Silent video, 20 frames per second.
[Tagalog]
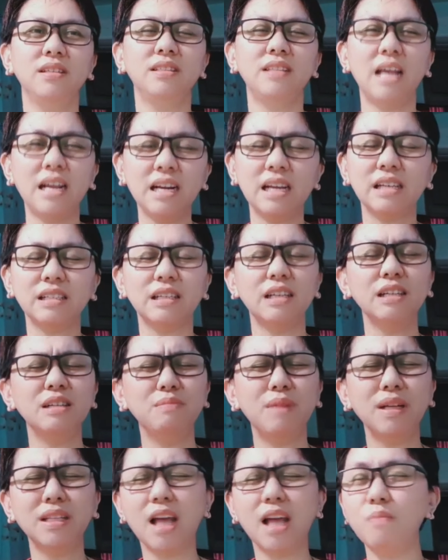sana,
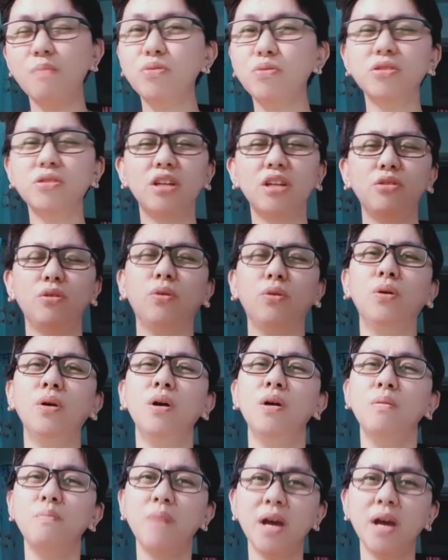sana matapos na to